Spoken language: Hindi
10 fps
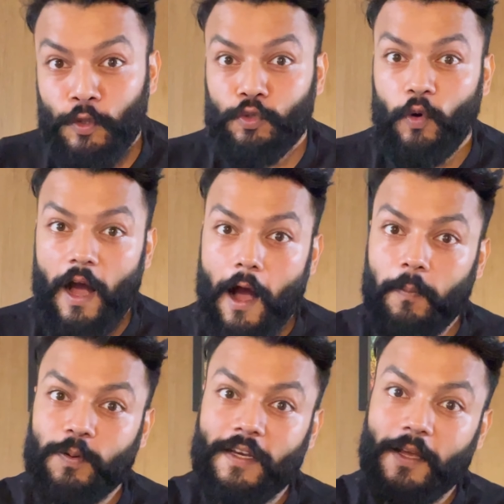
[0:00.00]
तो
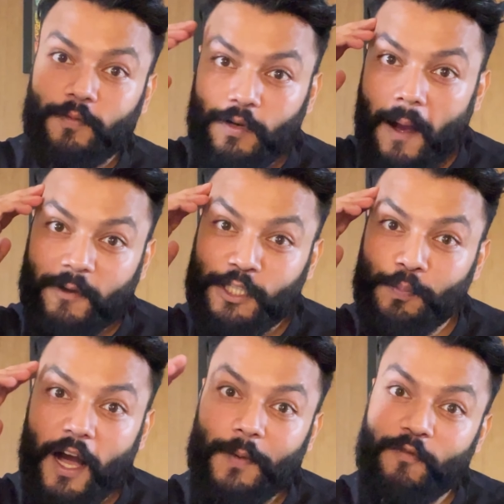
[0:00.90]
आपने आपके
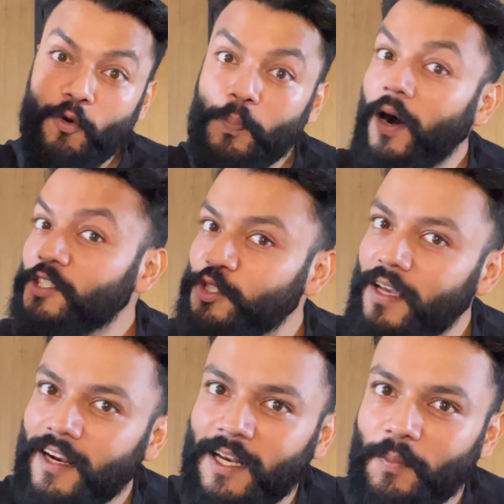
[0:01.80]
दिमाग में वो पांच
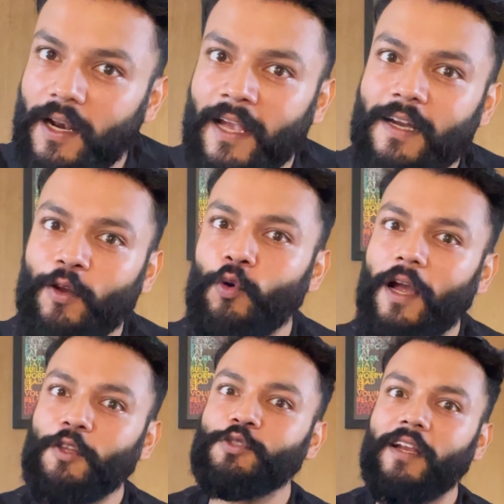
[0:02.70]
हजार का नंबर एंकर हो
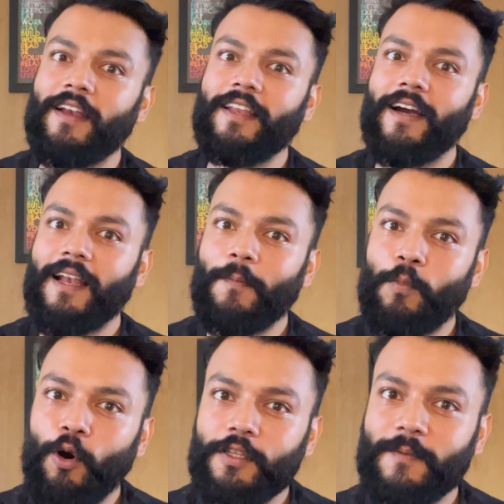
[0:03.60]
गया तो जनरली अगर आप
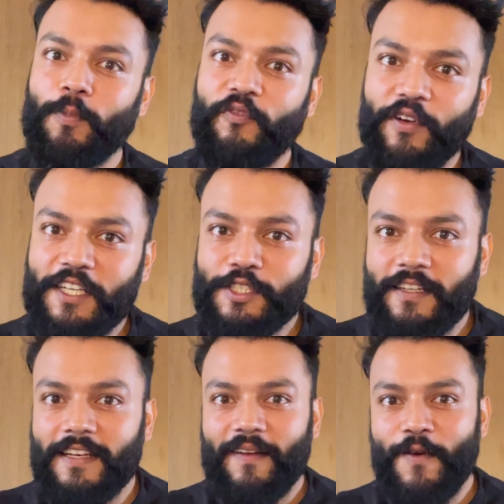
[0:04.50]
बहुत
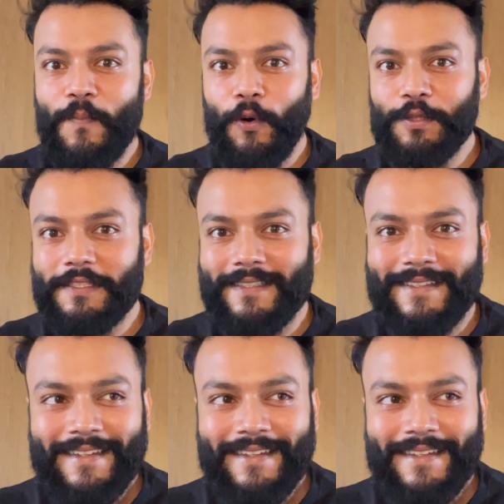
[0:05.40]
प्रोफेशनल या फिर बहुत